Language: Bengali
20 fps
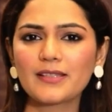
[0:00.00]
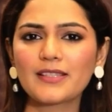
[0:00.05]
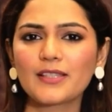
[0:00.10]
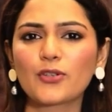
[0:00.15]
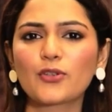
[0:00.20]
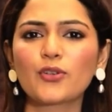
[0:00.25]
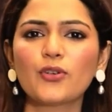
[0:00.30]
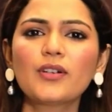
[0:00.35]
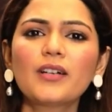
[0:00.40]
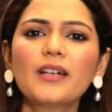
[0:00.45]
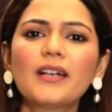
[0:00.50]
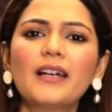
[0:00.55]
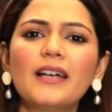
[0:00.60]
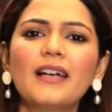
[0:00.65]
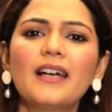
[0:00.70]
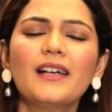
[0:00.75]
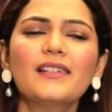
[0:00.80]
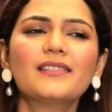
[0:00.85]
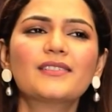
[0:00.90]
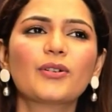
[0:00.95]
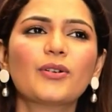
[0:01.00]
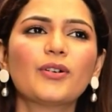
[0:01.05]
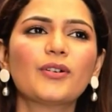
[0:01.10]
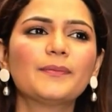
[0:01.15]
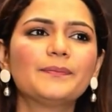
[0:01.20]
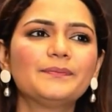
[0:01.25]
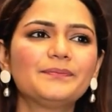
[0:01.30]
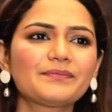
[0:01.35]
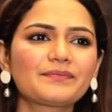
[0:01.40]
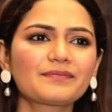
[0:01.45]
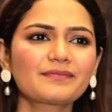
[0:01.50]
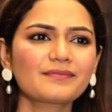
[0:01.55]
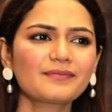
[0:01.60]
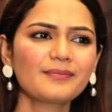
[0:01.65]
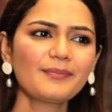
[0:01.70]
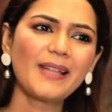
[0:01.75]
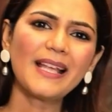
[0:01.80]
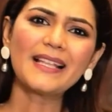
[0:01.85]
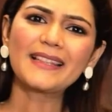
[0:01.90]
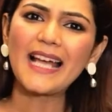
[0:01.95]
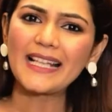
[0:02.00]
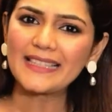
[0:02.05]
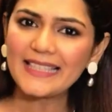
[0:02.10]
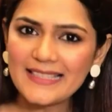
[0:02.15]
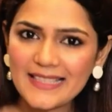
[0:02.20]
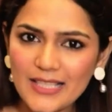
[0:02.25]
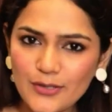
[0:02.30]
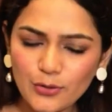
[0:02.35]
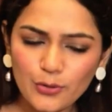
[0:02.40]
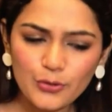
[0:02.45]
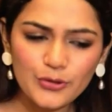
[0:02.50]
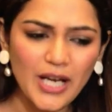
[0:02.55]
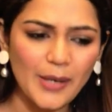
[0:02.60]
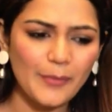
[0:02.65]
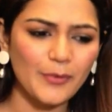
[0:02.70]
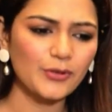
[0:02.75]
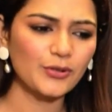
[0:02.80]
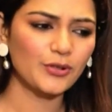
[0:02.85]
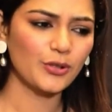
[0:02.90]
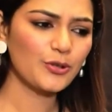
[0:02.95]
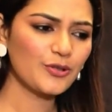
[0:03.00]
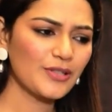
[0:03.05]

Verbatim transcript: মা শিক্ষক সো তাদের যেটুকু সামর্থ্য